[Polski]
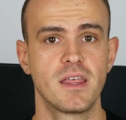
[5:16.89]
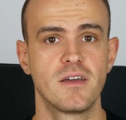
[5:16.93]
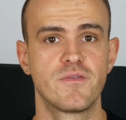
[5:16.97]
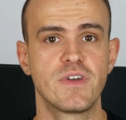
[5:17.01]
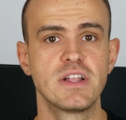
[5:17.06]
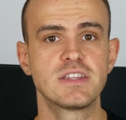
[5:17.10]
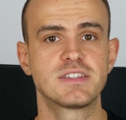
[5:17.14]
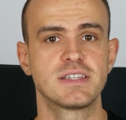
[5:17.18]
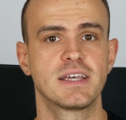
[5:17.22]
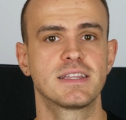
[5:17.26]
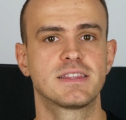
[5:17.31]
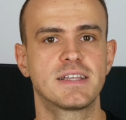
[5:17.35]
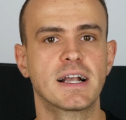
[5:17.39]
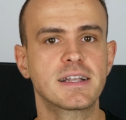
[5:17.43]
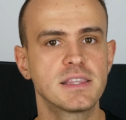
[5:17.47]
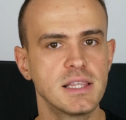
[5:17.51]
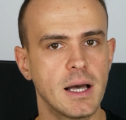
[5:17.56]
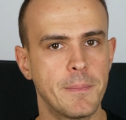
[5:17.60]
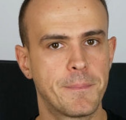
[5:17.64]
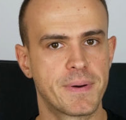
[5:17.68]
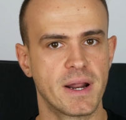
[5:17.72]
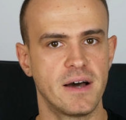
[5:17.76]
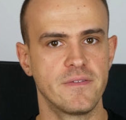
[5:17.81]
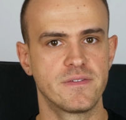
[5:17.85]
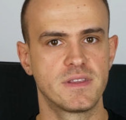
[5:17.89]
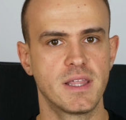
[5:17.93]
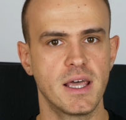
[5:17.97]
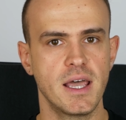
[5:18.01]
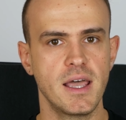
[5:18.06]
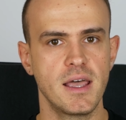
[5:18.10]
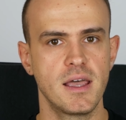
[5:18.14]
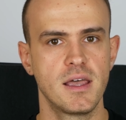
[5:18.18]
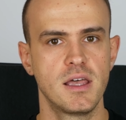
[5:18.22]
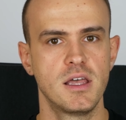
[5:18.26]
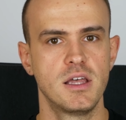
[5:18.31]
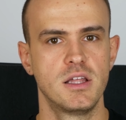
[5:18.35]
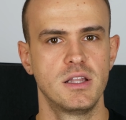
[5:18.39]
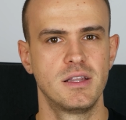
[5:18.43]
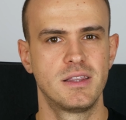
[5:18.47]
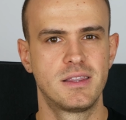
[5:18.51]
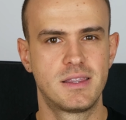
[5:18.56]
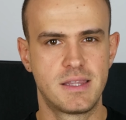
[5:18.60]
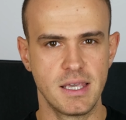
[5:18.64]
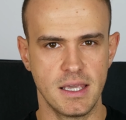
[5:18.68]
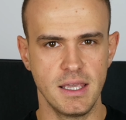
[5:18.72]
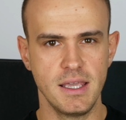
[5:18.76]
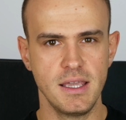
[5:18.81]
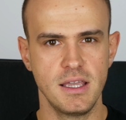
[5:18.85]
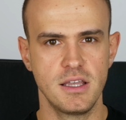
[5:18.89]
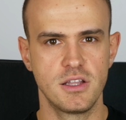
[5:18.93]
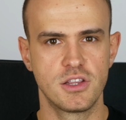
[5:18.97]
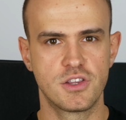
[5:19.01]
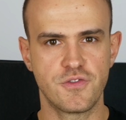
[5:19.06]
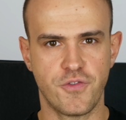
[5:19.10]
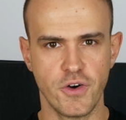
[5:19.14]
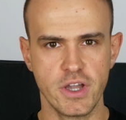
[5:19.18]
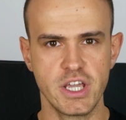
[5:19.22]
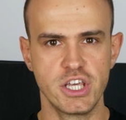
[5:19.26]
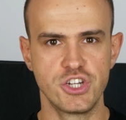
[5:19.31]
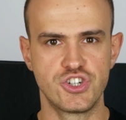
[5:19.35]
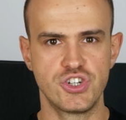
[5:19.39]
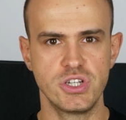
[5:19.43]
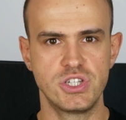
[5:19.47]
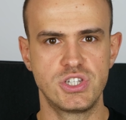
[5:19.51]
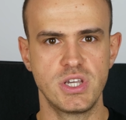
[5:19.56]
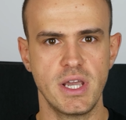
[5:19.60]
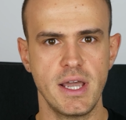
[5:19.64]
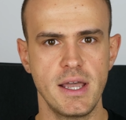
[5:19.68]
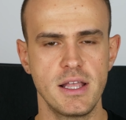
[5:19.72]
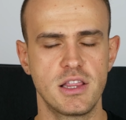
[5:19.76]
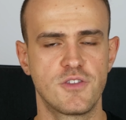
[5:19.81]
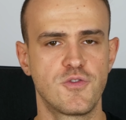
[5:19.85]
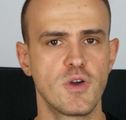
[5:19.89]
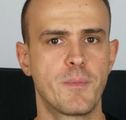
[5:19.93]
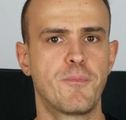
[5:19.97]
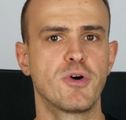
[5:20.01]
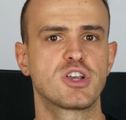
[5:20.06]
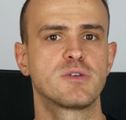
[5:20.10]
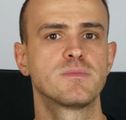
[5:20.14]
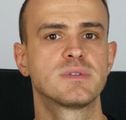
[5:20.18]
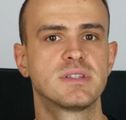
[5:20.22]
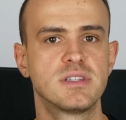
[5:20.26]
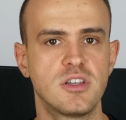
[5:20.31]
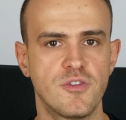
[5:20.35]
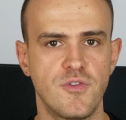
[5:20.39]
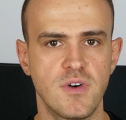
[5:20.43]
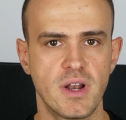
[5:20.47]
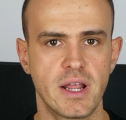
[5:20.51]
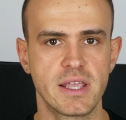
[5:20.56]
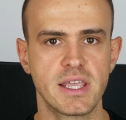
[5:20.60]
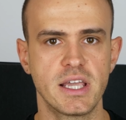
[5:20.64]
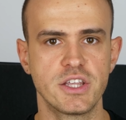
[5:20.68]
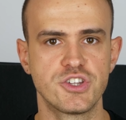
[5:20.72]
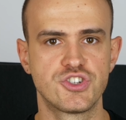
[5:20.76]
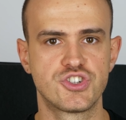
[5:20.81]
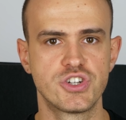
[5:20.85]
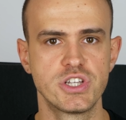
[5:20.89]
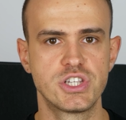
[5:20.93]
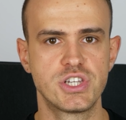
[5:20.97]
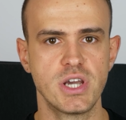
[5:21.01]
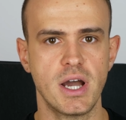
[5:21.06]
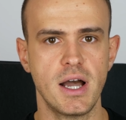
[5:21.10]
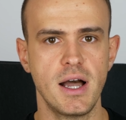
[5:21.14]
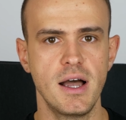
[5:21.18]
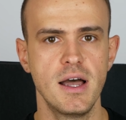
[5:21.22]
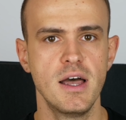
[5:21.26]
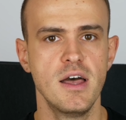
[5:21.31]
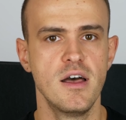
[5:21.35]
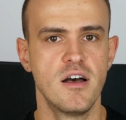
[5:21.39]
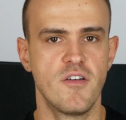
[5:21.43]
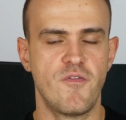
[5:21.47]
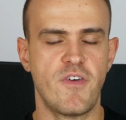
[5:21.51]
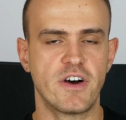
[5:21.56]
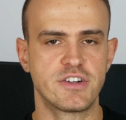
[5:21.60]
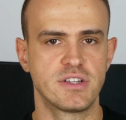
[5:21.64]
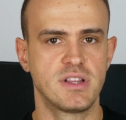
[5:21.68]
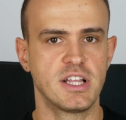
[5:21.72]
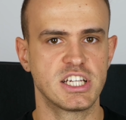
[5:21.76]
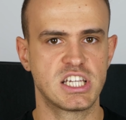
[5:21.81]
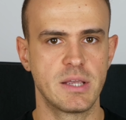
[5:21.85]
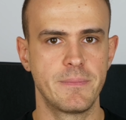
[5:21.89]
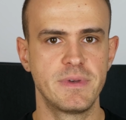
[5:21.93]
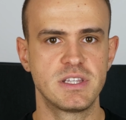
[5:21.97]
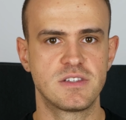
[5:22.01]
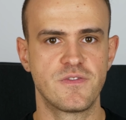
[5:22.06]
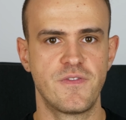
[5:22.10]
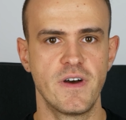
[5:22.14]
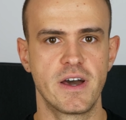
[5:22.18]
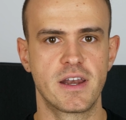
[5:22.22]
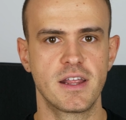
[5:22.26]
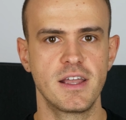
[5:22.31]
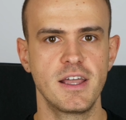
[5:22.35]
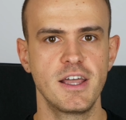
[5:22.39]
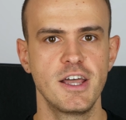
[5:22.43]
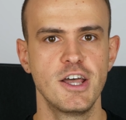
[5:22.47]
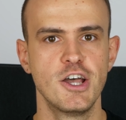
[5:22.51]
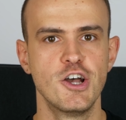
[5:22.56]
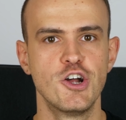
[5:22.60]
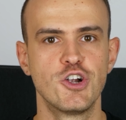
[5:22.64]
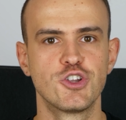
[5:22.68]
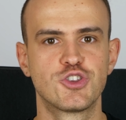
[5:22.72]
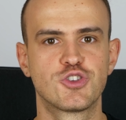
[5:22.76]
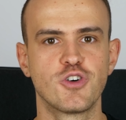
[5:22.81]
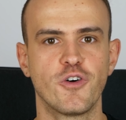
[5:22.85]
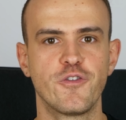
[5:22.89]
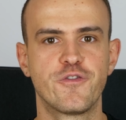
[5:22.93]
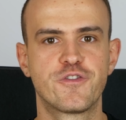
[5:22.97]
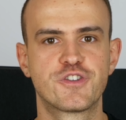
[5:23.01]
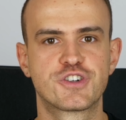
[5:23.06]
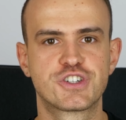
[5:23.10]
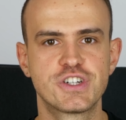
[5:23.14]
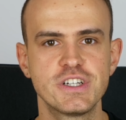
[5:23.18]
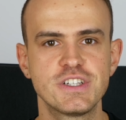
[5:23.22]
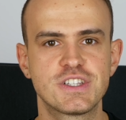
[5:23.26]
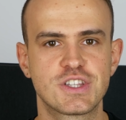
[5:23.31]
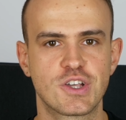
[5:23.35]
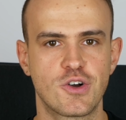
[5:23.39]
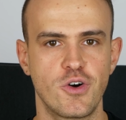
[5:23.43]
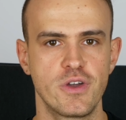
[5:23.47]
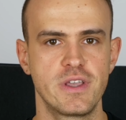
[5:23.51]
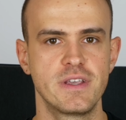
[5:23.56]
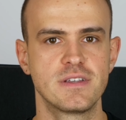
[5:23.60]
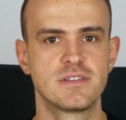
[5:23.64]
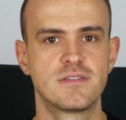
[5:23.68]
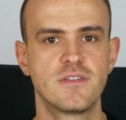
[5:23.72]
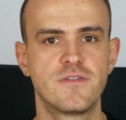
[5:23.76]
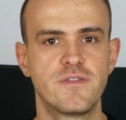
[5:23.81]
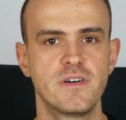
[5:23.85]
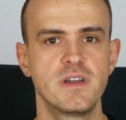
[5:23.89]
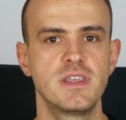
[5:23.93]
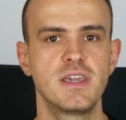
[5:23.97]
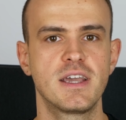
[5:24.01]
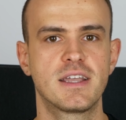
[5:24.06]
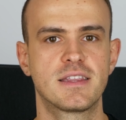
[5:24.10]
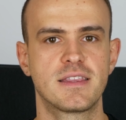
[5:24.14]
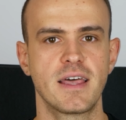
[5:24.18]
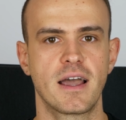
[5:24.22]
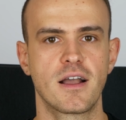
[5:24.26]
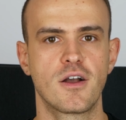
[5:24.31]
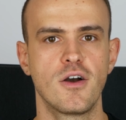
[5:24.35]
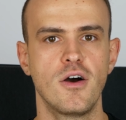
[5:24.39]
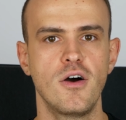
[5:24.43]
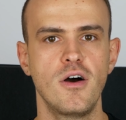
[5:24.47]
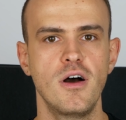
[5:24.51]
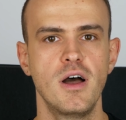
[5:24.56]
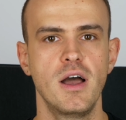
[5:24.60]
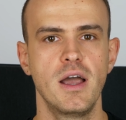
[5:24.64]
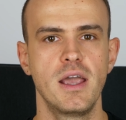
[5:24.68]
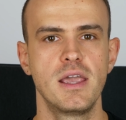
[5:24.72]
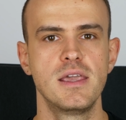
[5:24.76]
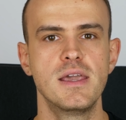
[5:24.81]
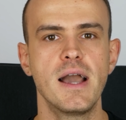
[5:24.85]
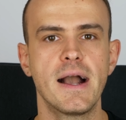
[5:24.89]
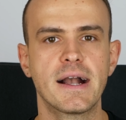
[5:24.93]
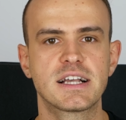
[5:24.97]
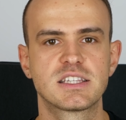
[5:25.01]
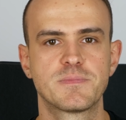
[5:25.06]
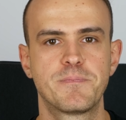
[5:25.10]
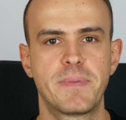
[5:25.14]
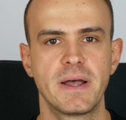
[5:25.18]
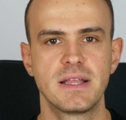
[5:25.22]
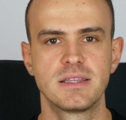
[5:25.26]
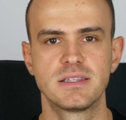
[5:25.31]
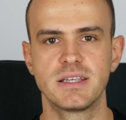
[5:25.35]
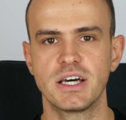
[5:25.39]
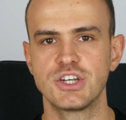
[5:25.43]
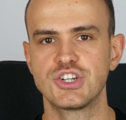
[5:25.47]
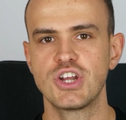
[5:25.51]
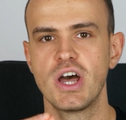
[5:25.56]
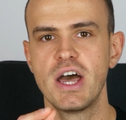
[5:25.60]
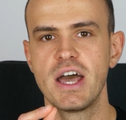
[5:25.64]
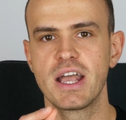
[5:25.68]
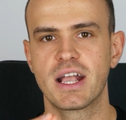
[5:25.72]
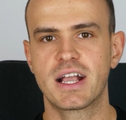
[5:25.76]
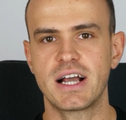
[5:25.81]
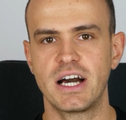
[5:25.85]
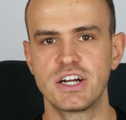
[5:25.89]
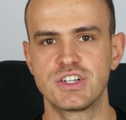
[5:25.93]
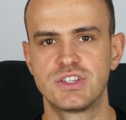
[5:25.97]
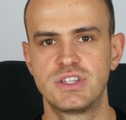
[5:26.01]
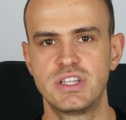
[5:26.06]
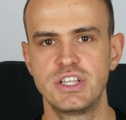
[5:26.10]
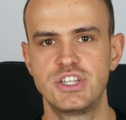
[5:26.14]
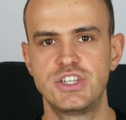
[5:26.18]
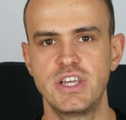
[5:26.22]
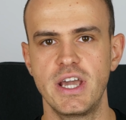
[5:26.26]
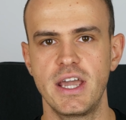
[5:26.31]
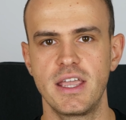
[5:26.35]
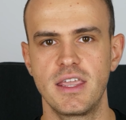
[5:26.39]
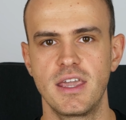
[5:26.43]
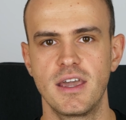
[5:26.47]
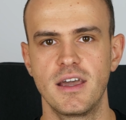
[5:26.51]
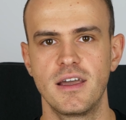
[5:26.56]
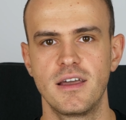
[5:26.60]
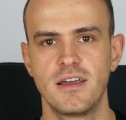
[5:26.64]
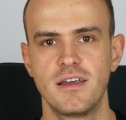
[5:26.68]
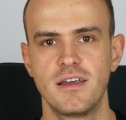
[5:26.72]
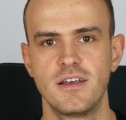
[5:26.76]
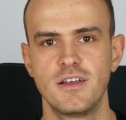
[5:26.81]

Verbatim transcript: Więc tak naprawdę ty, twoje życie, twój poziom zadowolenia z życia, ważne dla siebie sfery, to wszystko jest wynik tego, jak spędzasz każdy dzień.